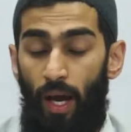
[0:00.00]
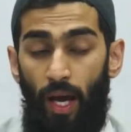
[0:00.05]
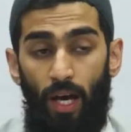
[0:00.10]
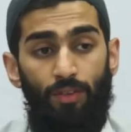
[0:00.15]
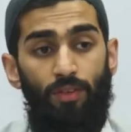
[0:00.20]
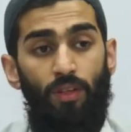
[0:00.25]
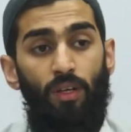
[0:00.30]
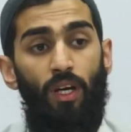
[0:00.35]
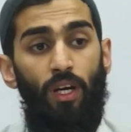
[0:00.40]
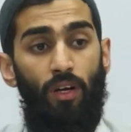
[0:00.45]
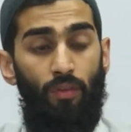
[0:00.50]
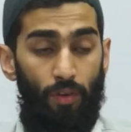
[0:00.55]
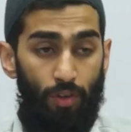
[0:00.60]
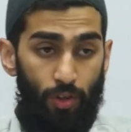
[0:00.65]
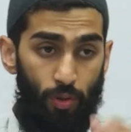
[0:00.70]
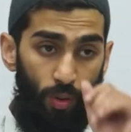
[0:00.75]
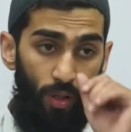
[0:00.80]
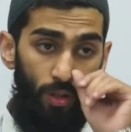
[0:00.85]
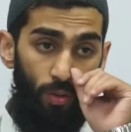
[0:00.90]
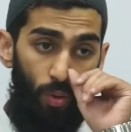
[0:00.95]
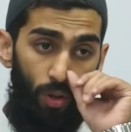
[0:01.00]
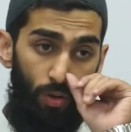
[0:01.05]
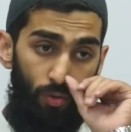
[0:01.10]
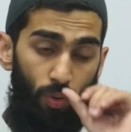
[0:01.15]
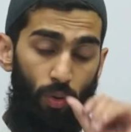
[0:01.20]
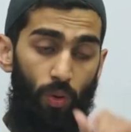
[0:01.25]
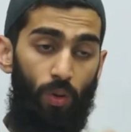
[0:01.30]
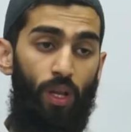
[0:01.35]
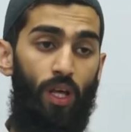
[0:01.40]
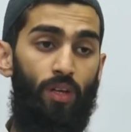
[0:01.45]
एज एन इंडिविजुअल तो
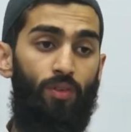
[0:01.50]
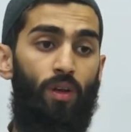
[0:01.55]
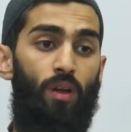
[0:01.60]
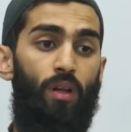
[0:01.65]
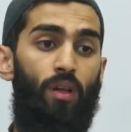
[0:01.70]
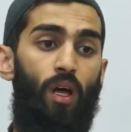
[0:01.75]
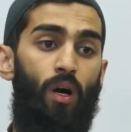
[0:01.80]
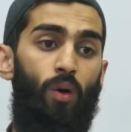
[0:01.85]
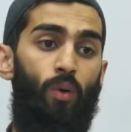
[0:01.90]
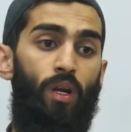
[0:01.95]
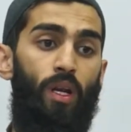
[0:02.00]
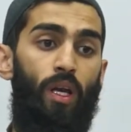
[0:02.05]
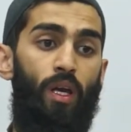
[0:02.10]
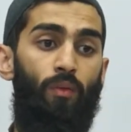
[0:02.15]
रसोल्ला सल्लल्लाहु